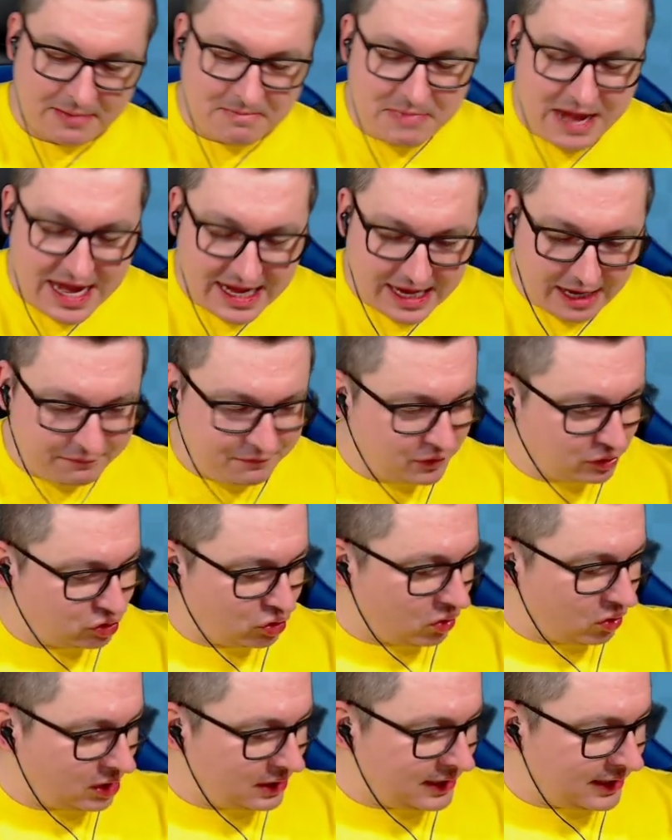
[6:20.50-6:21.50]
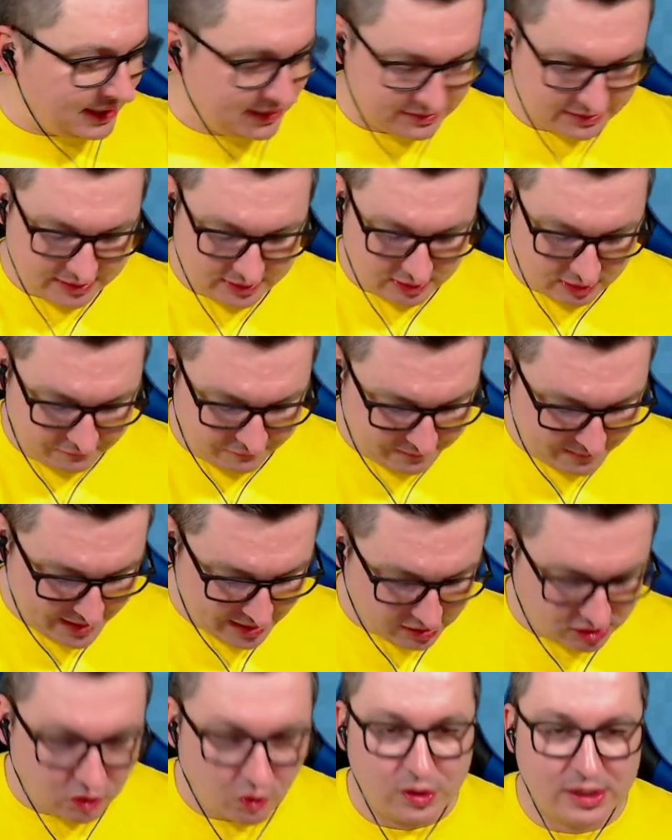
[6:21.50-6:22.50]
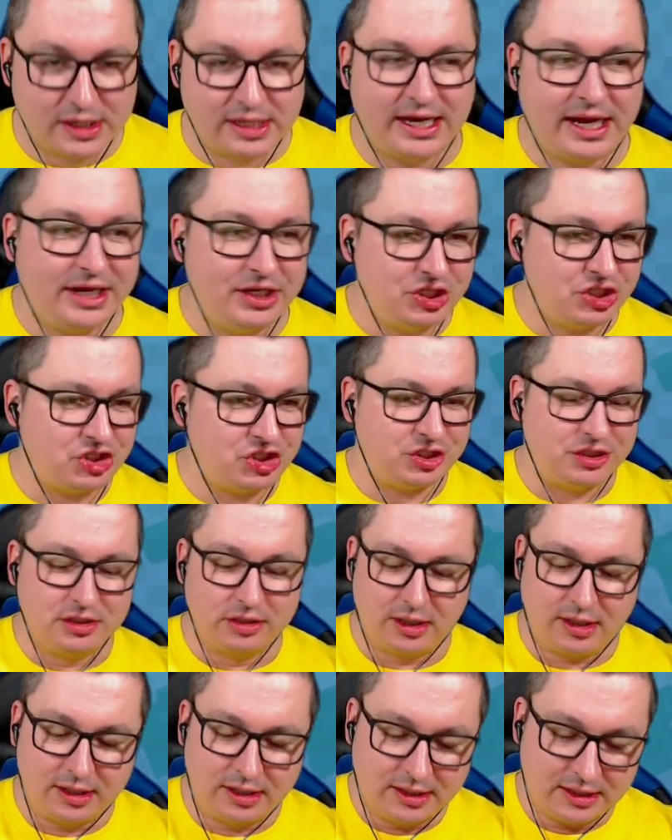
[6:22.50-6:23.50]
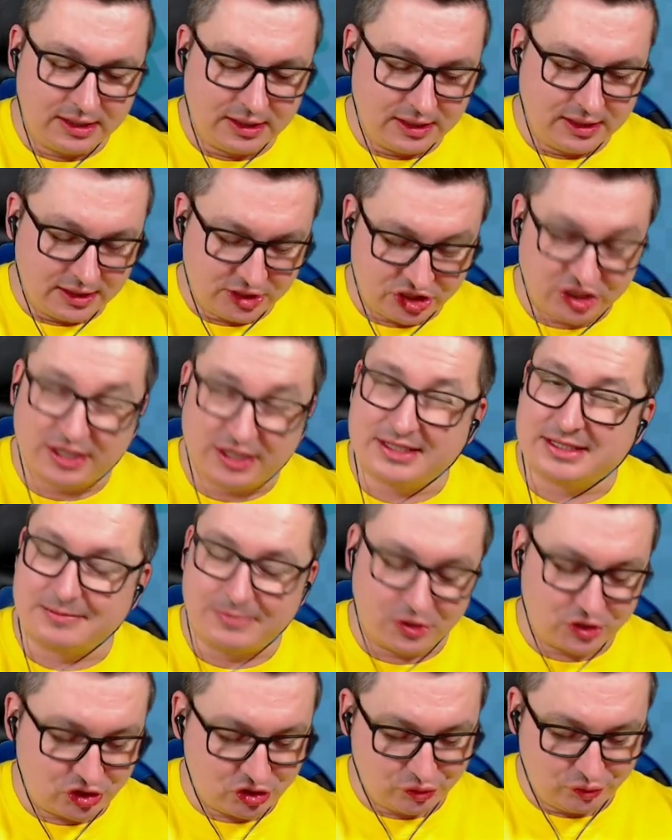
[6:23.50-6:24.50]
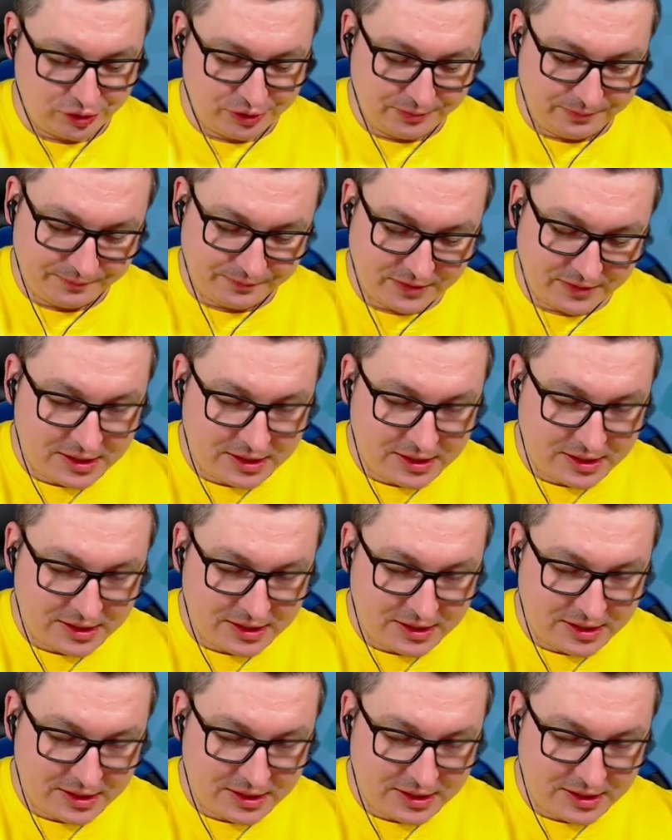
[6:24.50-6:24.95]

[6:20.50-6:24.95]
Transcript: ja mega viel Kohle, Alter. Hoffentlich Kohle reicht hier. Ich schätze mal schon.